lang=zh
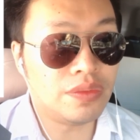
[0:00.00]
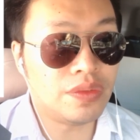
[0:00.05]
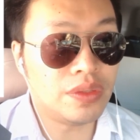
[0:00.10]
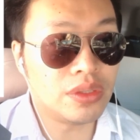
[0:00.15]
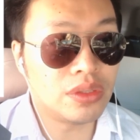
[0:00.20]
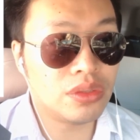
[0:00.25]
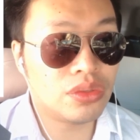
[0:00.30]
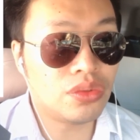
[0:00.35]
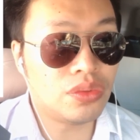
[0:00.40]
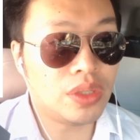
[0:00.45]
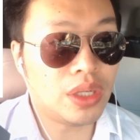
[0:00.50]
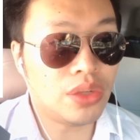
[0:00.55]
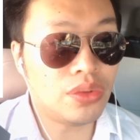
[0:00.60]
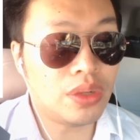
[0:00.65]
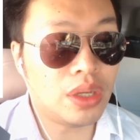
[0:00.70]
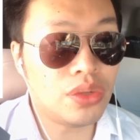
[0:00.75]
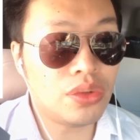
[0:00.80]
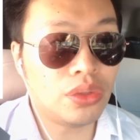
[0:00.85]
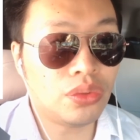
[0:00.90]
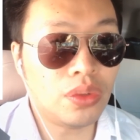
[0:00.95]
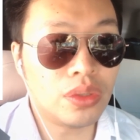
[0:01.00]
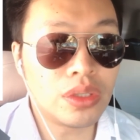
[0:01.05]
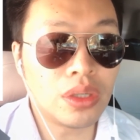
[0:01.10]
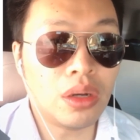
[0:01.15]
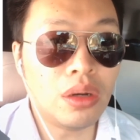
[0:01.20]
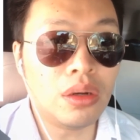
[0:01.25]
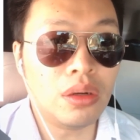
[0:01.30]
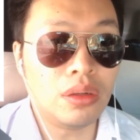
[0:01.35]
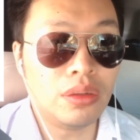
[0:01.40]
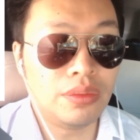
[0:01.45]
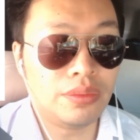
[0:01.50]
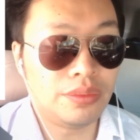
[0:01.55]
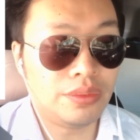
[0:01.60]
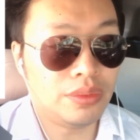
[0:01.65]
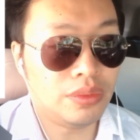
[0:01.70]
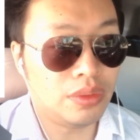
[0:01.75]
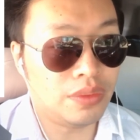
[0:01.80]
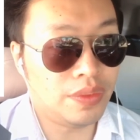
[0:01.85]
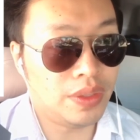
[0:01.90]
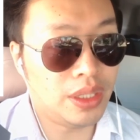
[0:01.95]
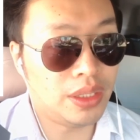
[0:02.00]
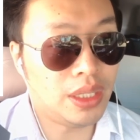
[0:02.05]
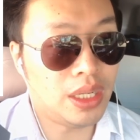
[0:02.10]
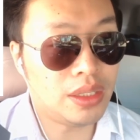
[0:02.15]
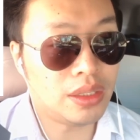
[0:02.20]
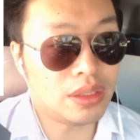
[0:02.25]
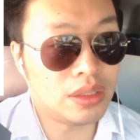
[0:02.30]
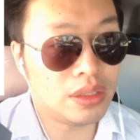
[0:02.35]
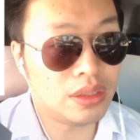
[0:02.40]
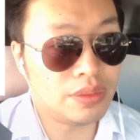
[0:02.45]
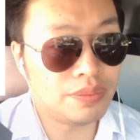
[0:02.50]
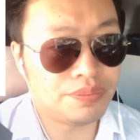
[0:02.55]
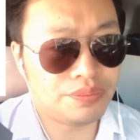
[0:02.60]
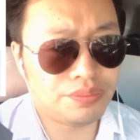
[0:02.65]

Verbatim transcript: 粉丝数量越来越多之后。我发现他这个